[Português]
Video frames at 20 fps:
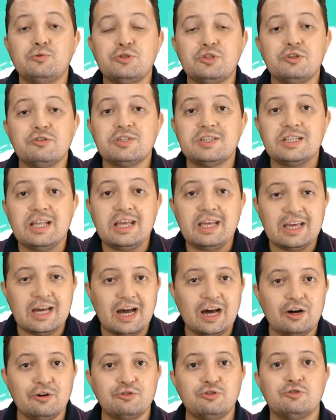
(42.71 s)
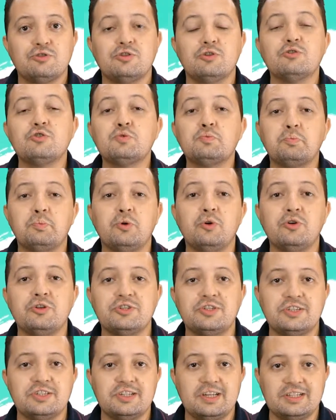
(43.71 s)
os seus layouts, os seus
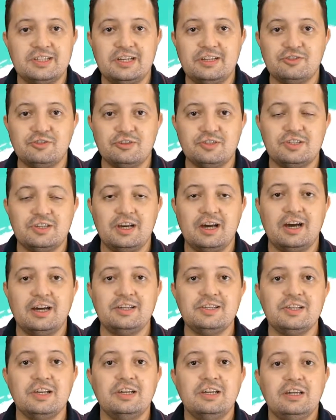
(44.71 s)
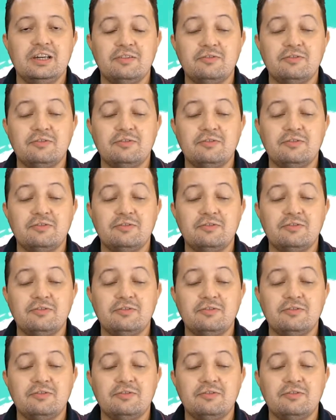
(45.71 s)
posts nas redes sociais